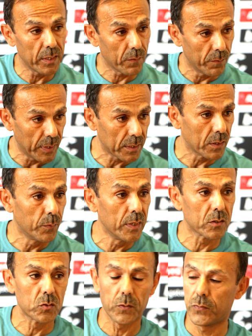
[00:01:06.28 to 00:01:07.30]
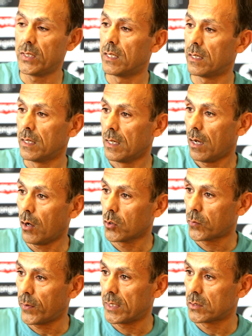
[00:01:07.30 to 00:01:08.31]
wirklich wieder so viele
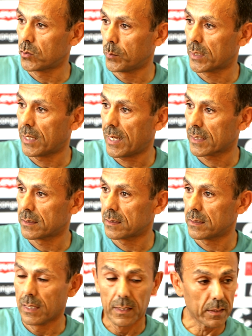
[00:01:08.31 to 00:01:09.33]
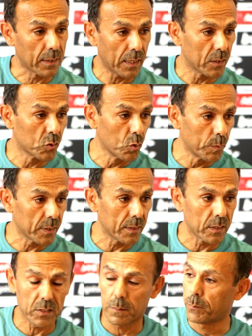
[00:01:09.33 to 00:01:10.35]
Ausfälle zu beklagen sind, dann kann es so mal
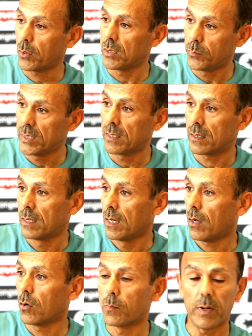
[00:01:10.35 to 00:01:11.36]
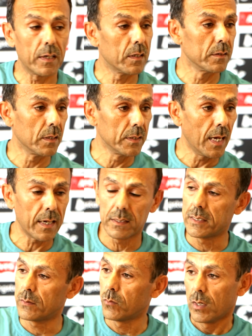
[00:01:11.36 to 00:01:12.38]
sein, dass St. Pauli wieder auch mal ein Jahr
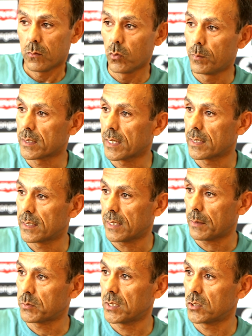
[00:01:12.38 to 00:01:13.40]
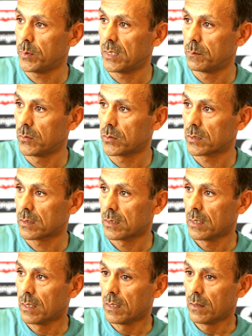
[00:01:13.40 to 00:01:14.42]
erlebt, wo man gegen den Abstieg spielen muss.
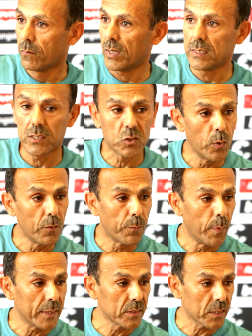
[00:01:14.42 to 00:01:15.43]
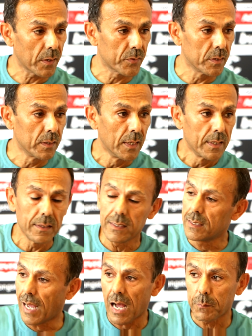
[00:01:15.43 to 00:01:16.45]
Weil die zwölf Mannschaften,
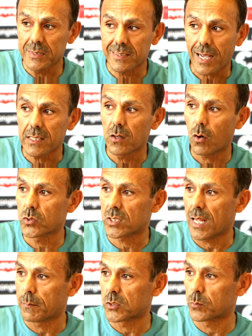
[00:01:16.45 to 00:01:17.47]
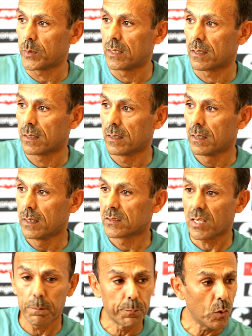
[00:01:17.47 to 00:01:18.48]
die haben keine Ausnahmespieler.
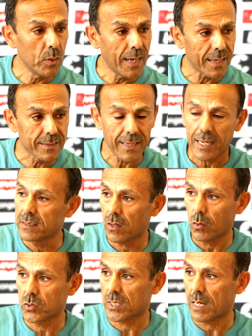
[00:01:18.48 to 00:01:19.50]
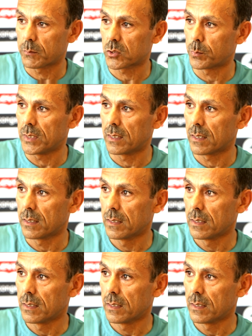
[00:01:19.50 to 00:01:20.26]
St. Pauli hat keinen Ausnahmespieler.